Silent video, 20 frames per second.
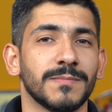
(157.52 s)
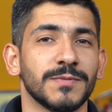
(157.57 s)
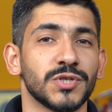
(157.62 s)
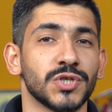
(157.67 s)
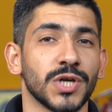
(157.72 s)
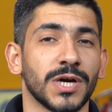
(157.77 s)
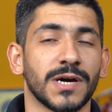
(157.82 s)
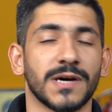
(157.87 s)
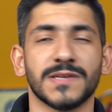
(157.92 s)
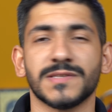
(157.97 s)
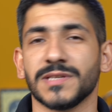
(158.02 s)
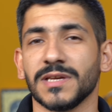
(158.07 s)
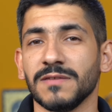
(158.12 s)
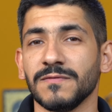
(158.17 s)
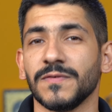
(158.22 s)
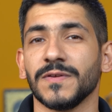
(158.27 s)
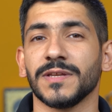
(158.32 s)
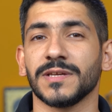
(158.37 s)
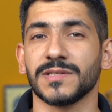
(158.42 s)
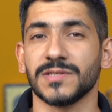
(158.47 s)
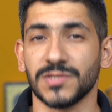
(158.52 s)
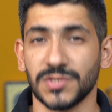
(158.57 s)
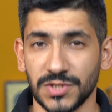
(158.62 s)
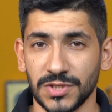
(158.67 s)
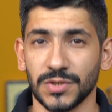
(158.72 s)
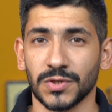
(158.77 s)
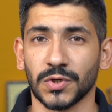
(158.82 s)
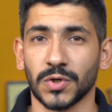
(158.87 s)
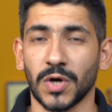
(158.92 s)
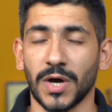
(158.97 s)
بجهاز انفينكس
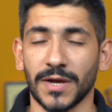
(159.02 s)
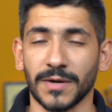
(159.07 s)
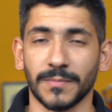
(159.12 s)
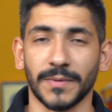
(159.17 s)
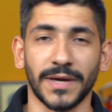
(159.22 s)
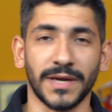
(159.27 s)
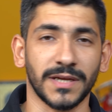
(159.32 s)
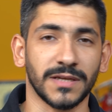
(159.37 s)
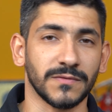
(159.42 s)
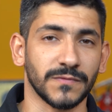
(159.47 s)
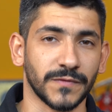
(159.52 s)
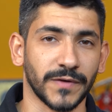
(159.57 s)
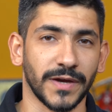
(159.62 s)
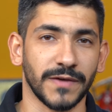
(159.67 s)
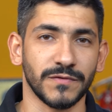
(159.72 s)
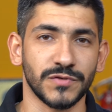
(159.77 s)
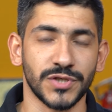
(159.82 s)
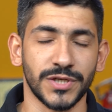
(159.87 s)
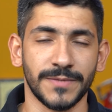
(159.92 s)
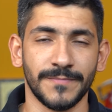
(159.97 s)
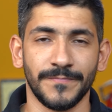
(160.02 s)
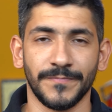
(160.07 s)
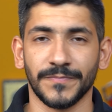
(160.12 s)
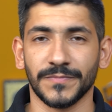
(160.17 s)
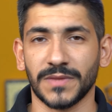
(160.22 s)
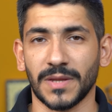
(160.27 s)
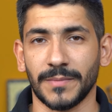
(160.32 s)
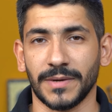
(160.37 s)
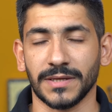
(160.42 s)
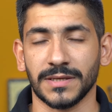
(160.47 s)
زيرو 40 5G
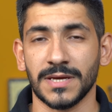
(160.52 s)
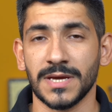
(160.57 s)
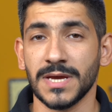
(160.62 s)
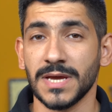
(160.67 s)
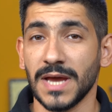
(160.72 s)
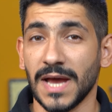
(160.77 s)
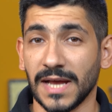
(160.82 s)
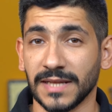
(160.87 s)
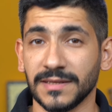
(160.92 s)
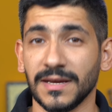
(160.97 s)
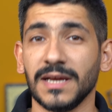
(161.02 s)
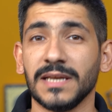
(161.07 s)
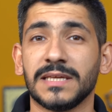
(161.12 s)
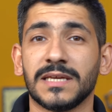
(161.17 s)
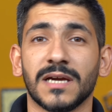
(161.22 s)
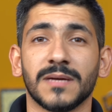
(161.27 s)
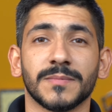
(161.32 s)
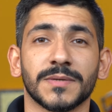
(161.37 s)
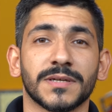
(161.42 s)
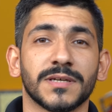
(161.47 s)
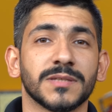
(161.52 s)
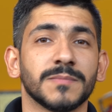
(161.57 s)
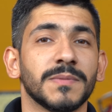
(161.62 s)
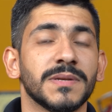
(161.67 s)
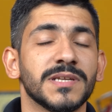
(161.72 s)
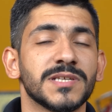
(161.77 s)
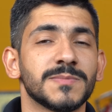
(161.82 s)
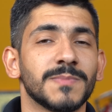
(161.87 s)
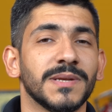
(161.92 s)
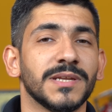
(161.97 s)
طبعا اداء الكاميرات
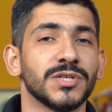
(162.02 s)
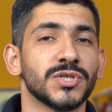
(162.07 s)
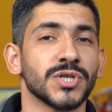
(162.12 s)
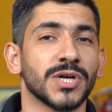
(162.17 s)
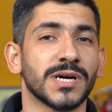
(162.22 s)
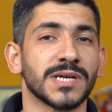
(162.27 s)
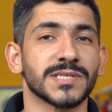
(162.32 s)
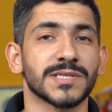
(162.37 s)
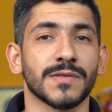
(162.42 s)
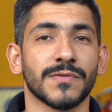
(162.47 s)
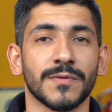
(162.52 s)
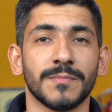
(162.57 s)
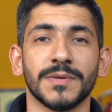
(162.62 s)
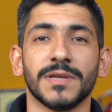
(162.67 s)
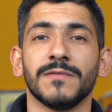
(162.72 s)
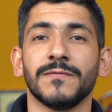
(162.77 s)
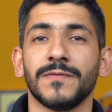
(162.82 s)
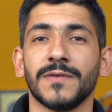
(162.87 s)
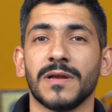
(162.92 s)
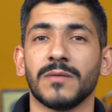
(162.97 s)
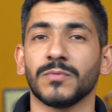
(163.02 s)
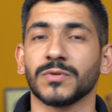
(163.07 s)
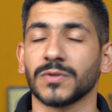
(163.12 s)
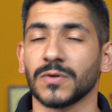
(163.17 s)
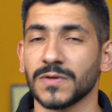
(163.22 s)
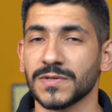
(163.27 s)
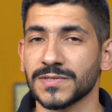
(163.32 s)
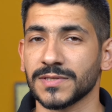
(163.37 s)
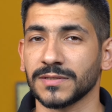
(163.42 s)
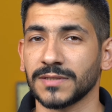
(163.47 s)
بالنسبه لجهاز ضمن الفئه
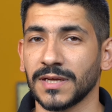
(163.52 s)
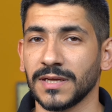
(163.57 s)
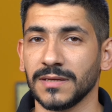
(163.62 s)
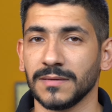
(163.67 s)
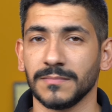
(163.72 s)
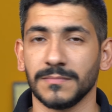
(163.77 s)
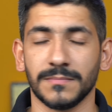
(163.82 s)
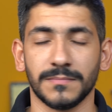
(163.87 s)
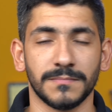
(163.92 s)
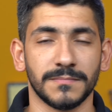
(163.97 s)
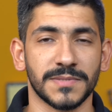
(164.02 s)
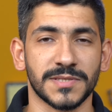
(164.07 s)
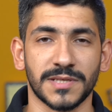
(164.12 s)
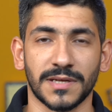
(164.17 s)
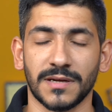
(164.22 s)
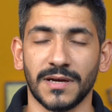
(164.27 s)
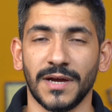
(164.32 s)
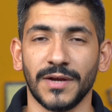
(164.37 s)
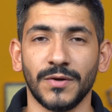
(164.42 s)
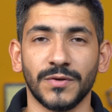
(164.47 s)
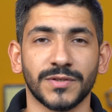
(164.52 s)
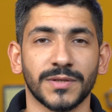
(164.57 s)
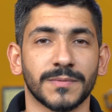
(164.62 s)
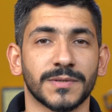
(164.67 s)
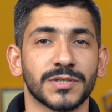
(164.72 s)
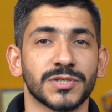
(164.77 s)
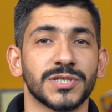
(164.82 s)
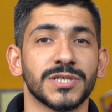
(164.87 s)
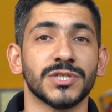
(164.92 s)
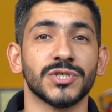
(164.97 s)
المتوسطه بصراحه
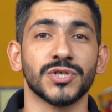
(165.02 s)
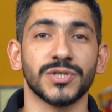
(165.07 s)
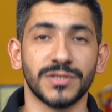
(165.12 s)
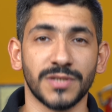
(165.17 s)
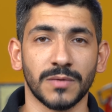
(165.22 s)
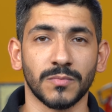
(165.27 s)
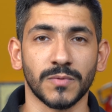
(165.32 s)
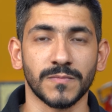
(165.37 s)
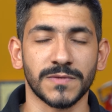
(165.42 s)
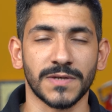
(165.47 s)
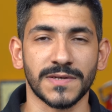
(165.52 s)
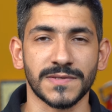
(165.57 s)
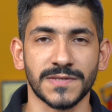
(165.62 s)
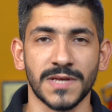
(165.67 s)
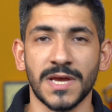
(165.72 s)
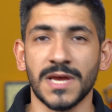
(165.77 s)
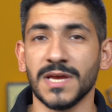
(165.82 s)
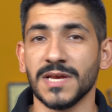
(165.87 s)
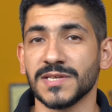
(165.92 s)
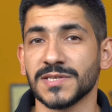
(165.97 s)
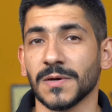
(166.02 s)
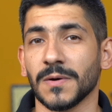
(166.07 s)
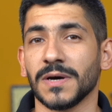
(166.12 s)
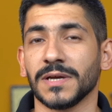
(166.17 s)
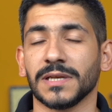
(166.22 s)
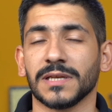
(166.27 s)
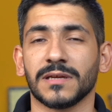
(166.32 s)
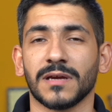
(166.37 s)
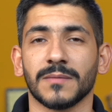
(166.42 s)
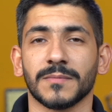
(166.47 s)
يعتبر شيء جدا ممتاز سواء
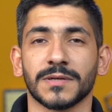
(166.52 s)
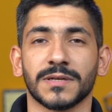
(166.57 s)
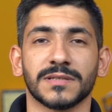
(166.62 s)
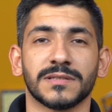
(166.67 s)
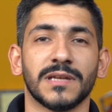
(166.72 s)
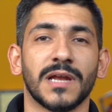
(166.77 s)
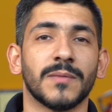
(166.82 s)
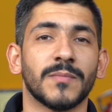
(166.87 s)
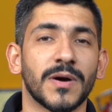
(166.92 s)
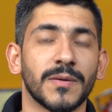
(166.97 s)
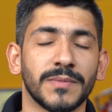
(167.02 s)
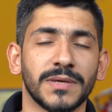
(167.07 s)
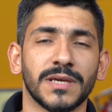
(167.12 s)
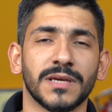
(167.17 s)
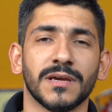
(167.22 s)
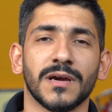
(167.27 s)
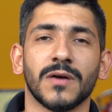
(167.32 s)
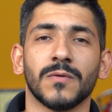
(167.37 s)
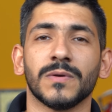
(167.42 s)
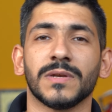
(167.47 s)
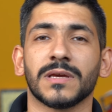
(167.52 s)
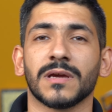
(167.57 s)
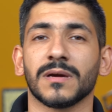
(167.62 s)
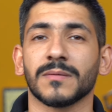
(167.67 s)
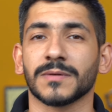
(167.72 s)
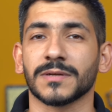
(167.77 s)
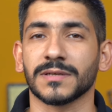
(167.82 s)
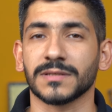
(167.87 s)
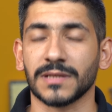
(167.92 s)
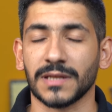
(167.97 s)
الكاميرات الاماميه او
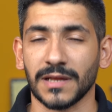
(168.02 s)
الكاميرات